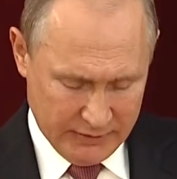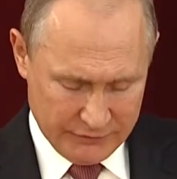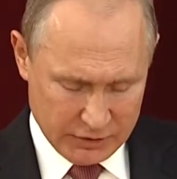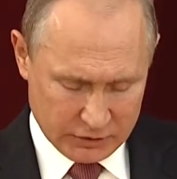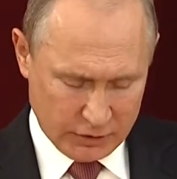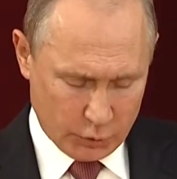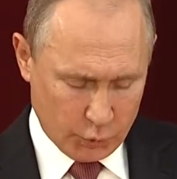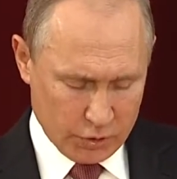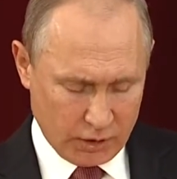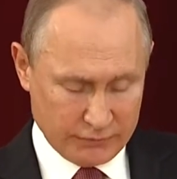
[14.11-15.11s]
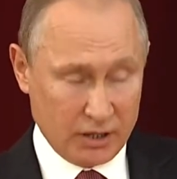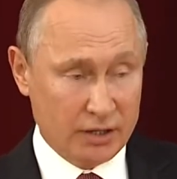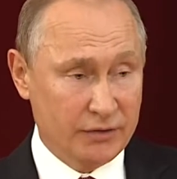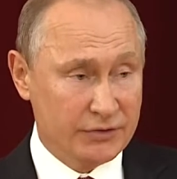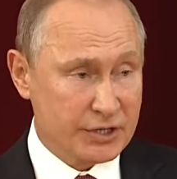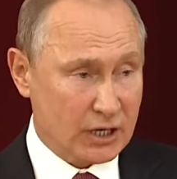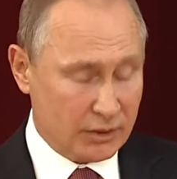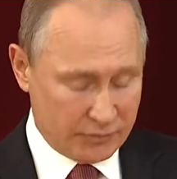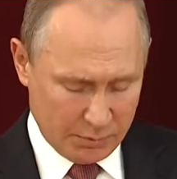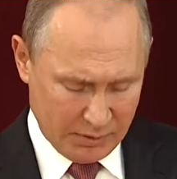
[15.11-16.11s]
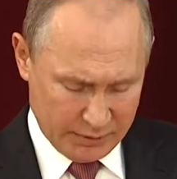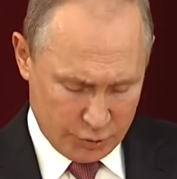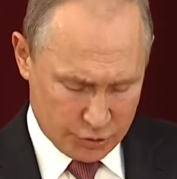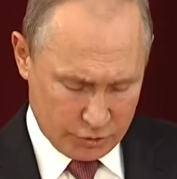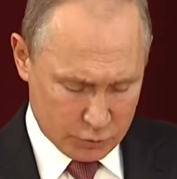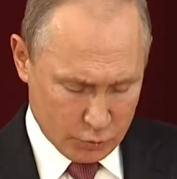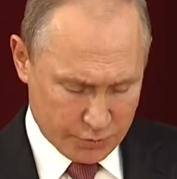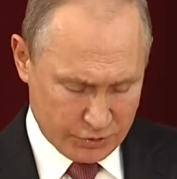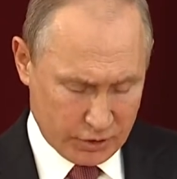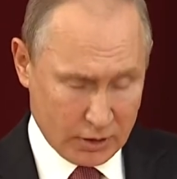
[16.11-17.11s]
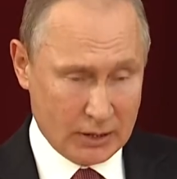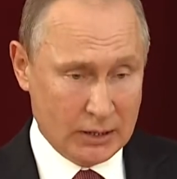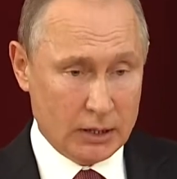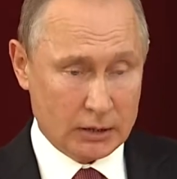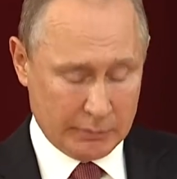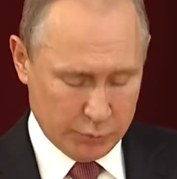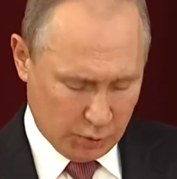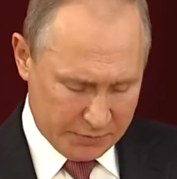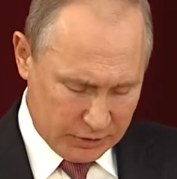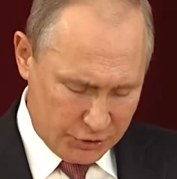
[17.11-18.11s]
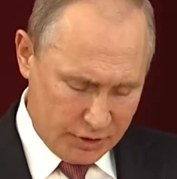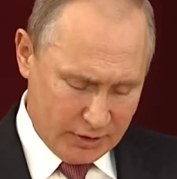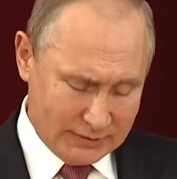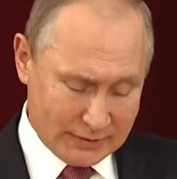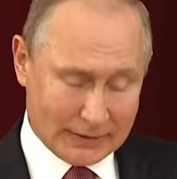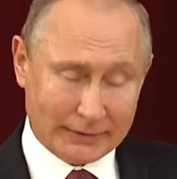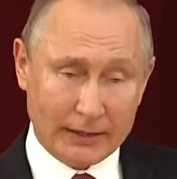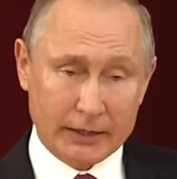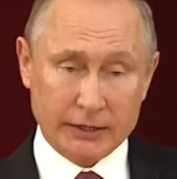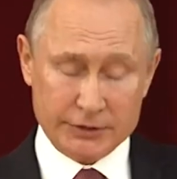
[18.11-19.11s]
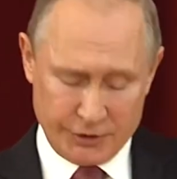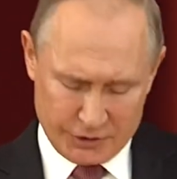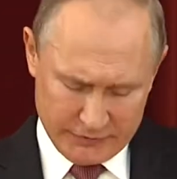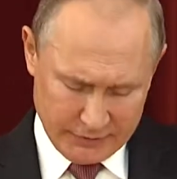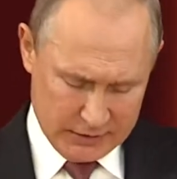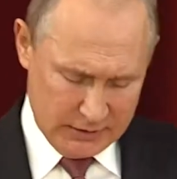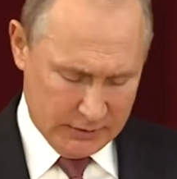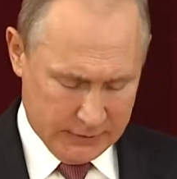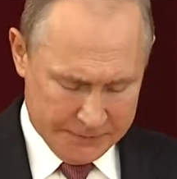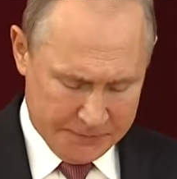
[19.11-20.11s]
всех сотрудников и ветеранов дипломатической службы за работу по защите национальных интересов России,